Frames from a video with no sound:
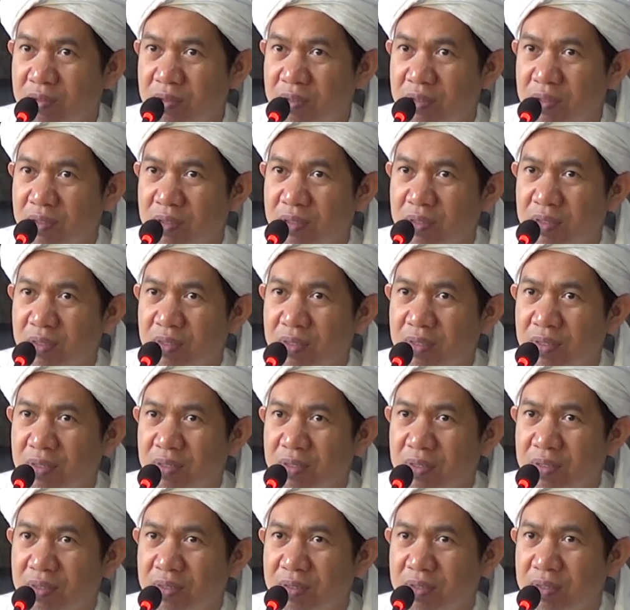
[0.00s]

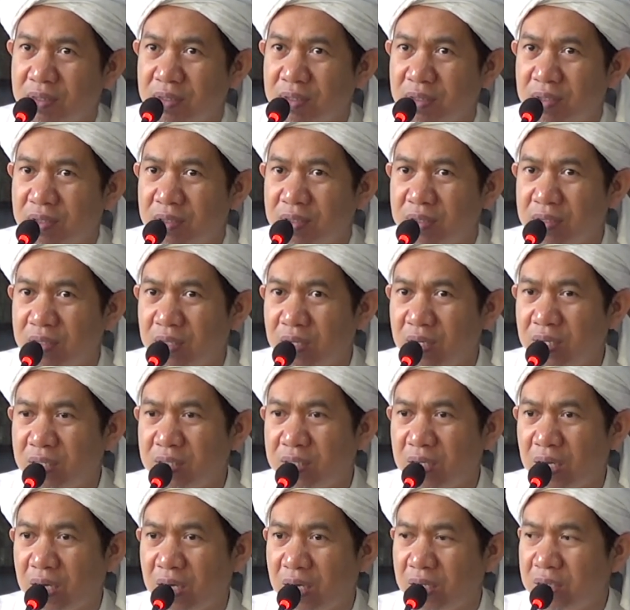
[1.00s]
Iya. Jadi
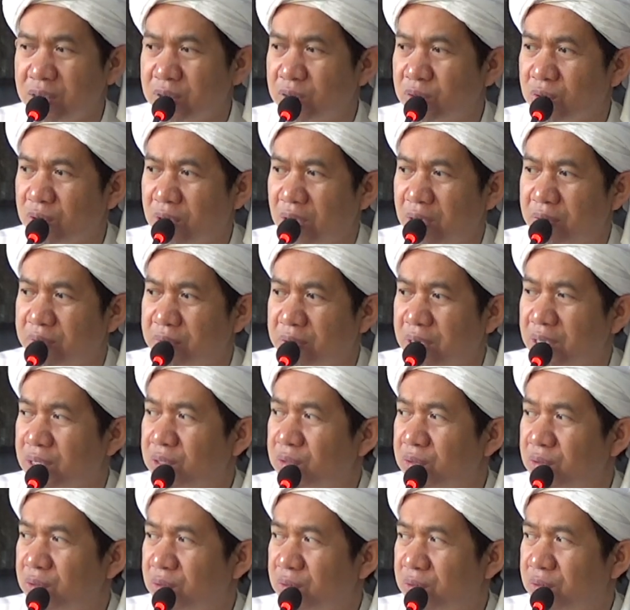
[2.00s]
jangan suka
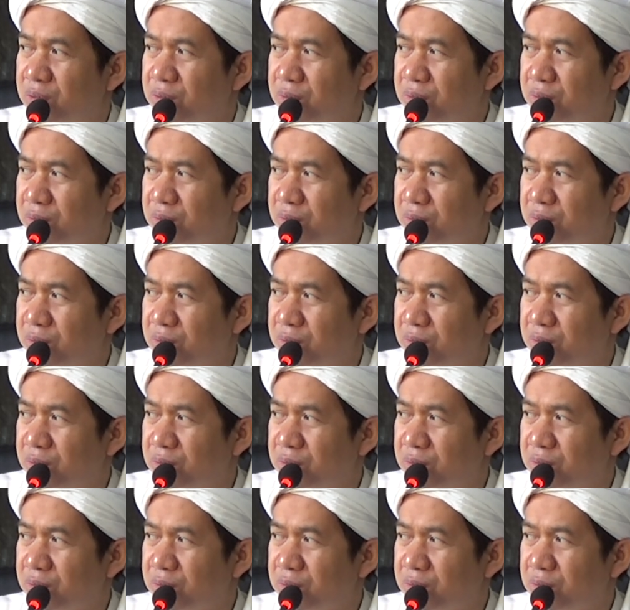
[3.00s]
begitu.